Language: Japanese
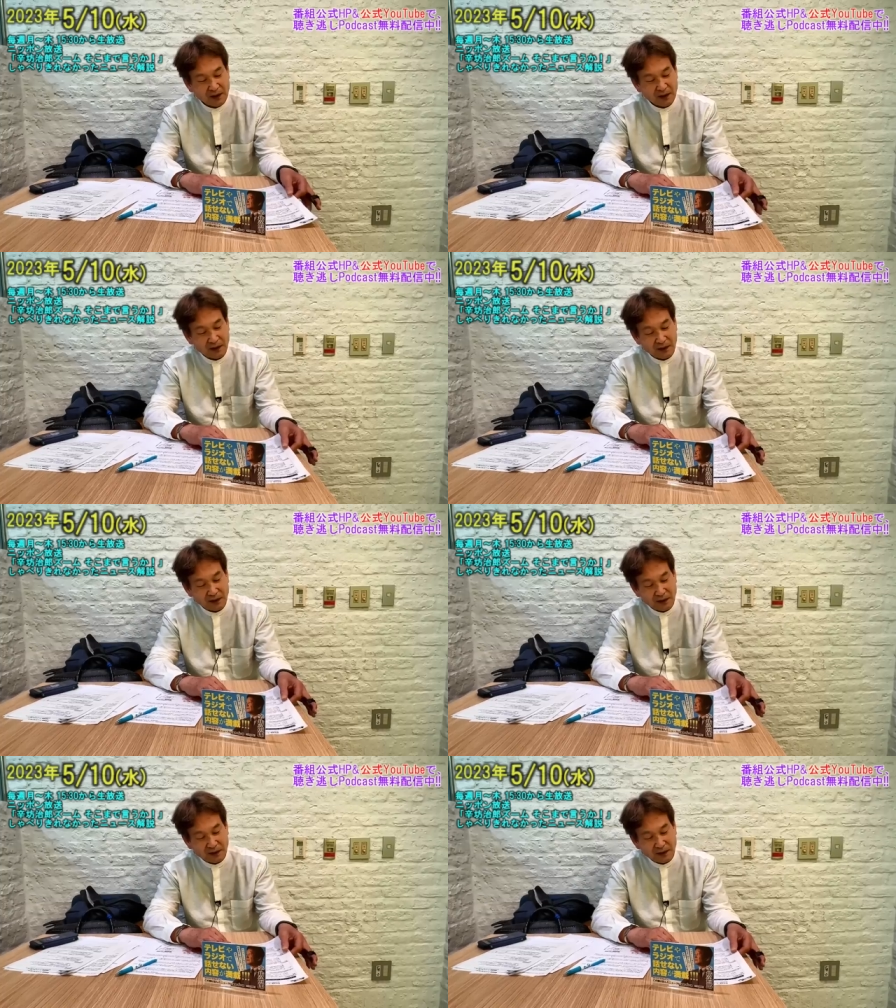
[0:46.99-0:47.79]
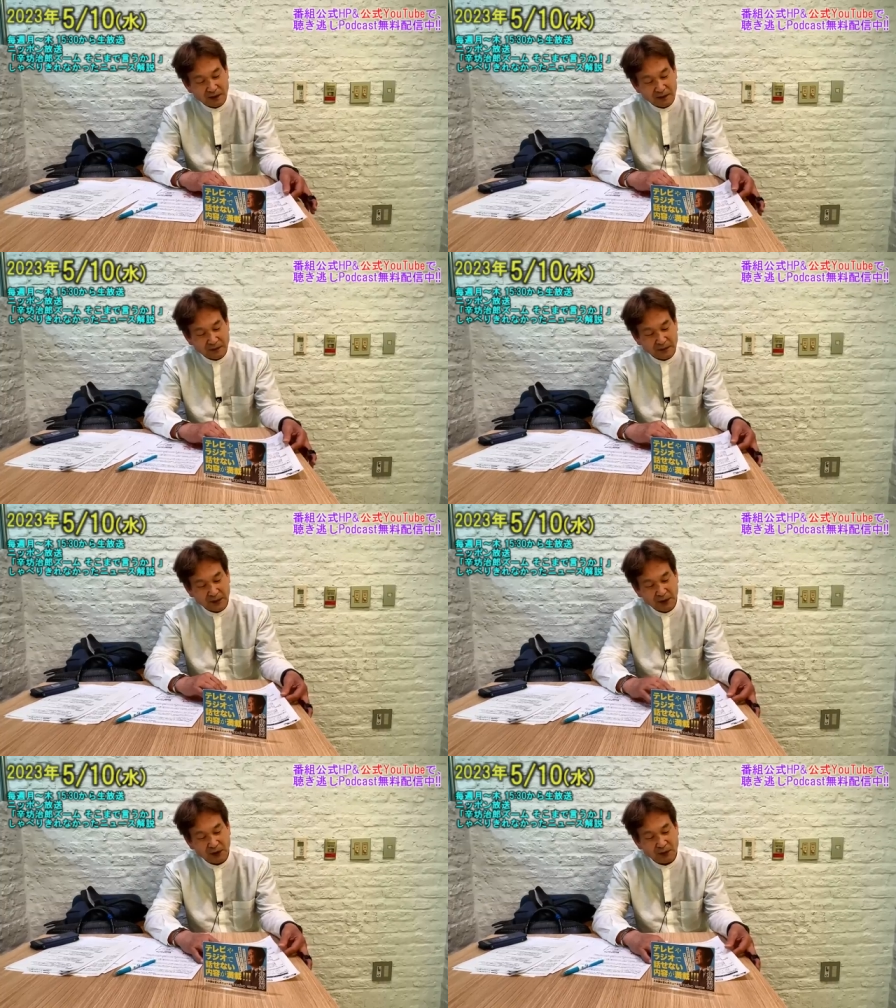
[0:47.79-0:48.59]
えー
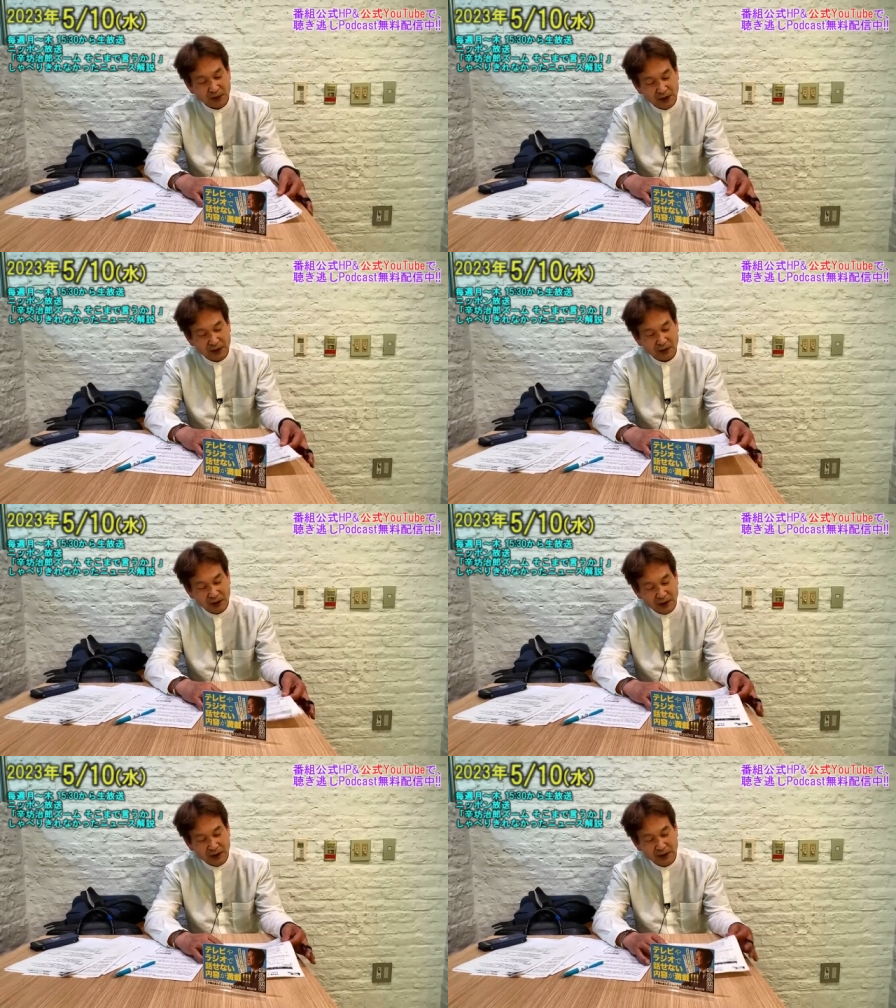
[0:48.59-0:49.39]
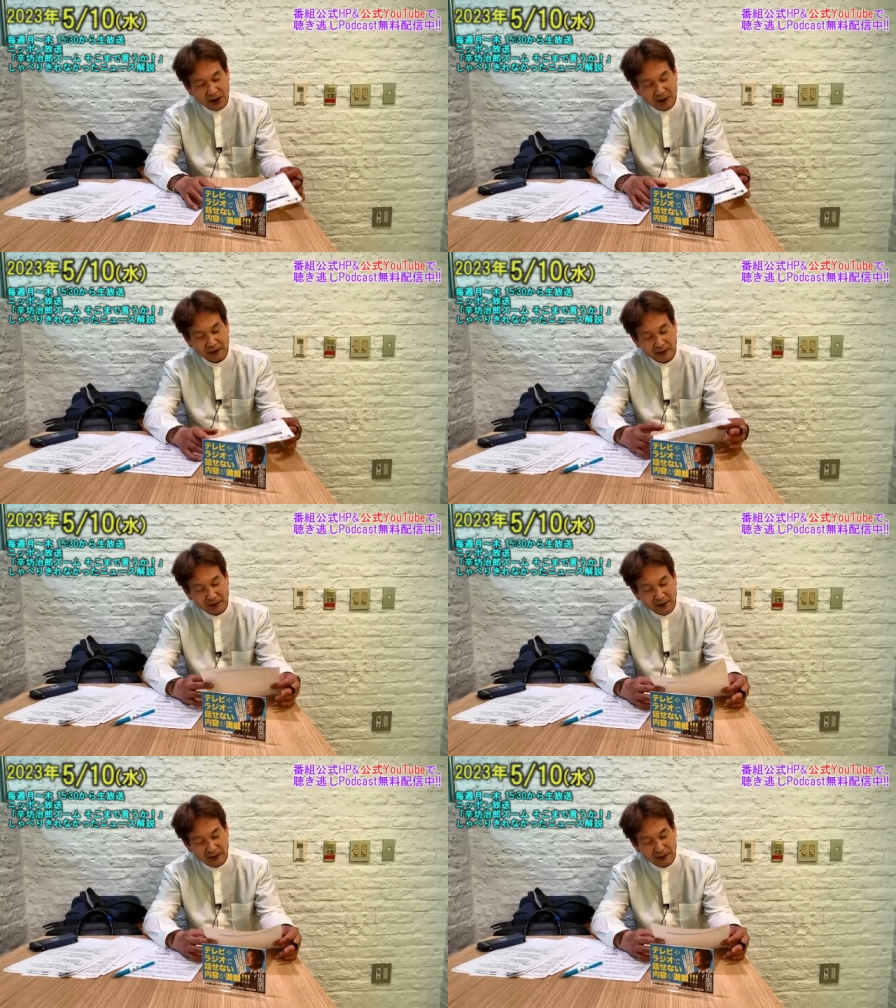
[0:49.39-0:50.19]
まあ、まともな議論ができないっ
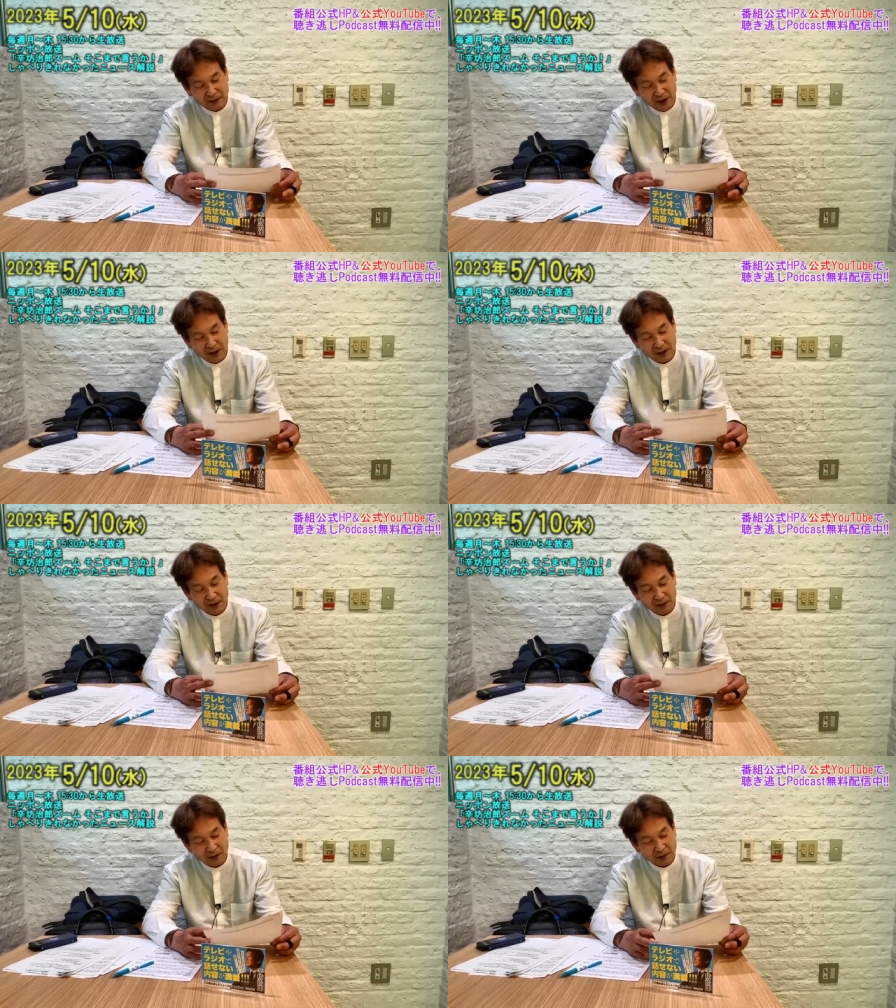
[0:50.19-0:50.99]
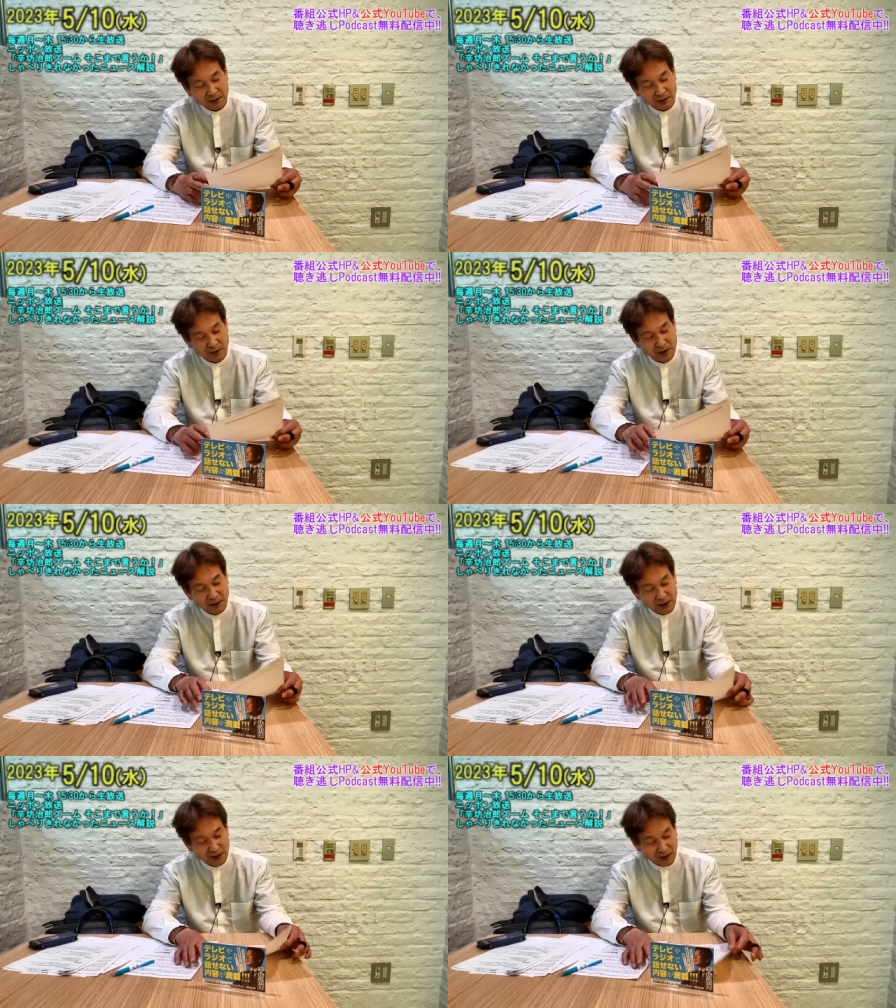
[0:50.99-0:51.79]
ていう、なんか下手なこと言うととっ
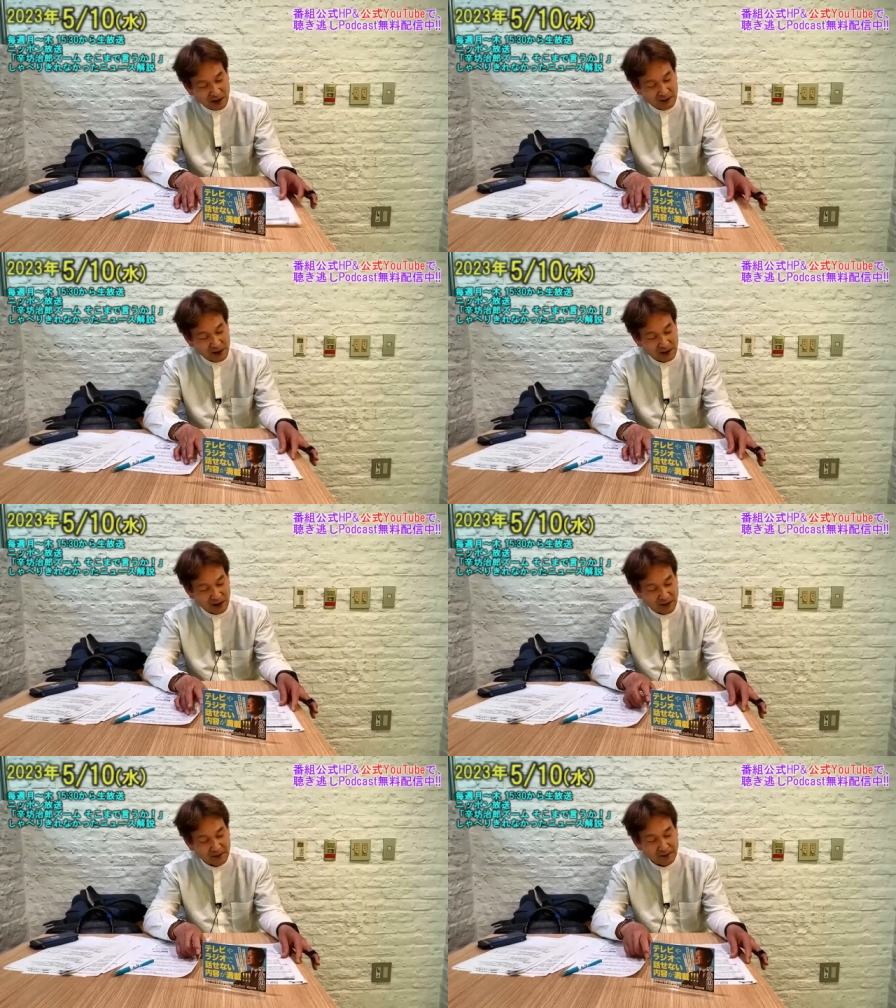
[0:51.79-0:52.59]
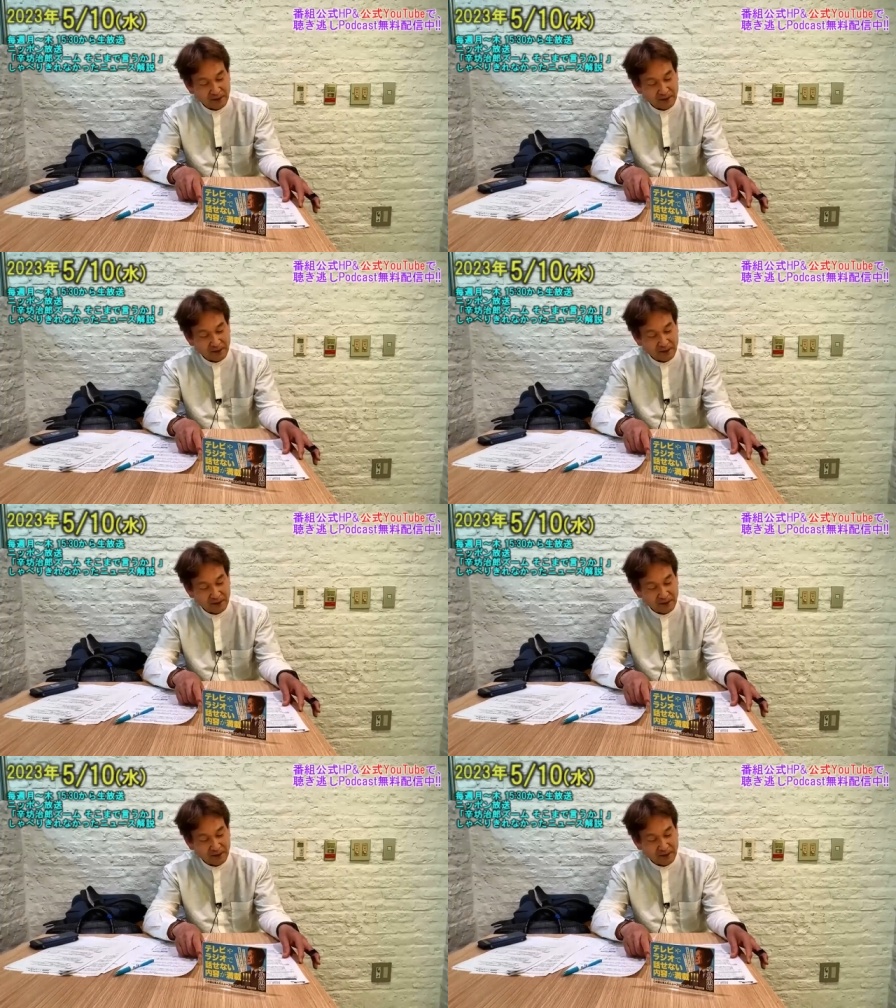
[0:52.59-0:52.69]
捕まったりなんかしますから、